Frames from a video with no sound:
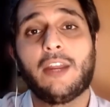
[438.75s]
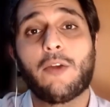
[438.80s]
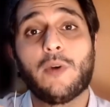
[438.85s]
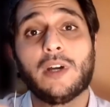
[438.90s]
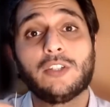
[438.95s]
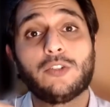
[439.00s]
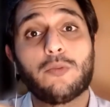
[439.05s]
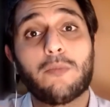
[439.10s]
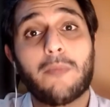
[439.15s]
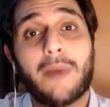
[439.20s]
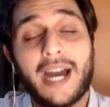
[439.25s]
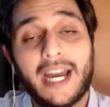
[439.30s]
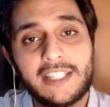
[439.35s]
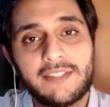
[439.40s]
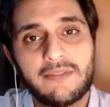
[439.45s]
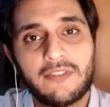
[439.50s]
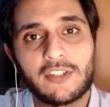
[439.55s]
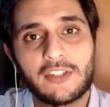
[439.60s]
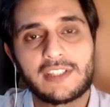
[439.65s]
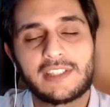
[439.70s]
quanto mais
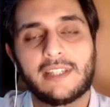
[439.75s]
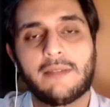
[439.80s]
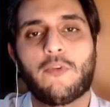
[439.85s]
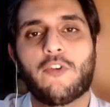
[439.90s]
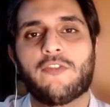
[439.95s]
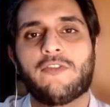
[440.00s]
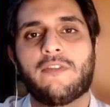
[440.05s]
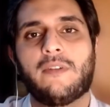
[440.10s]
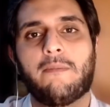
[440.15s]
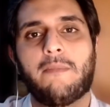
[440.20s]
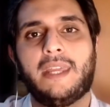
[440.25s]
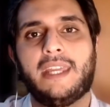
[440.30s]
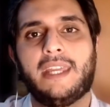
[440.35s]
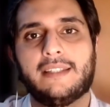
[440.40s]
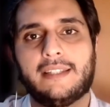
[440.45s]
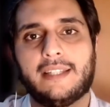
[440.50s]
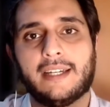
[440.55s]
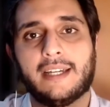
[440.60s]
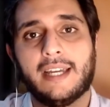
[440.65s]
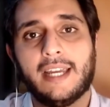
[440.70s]
você
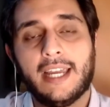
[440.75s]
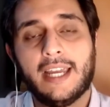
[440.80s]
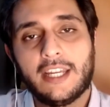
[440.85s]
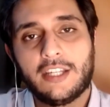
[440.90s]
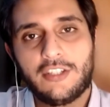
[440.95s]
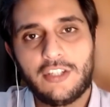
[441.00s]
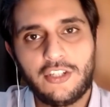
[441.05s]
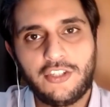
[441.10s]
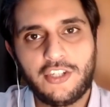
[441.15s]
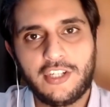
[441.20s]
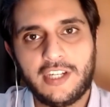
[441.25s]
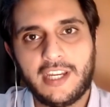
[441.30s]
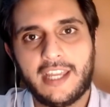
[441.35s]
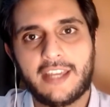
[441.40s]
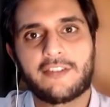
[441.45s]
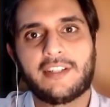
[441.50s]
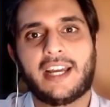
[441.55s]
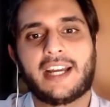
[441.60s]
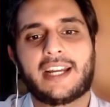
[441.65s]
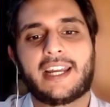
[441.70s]
movimenta de
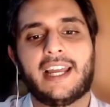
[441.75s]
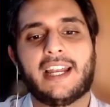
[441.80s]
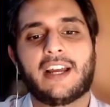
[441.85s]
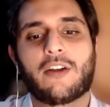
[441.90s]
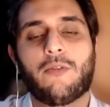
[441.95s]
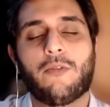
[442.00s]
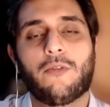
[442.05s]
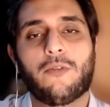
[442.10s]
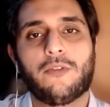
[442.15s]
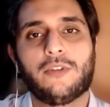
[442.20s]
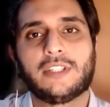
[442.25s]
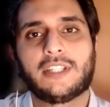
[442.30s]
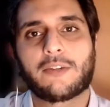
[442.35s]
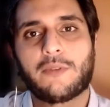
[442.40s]
dinheiro naquela conta,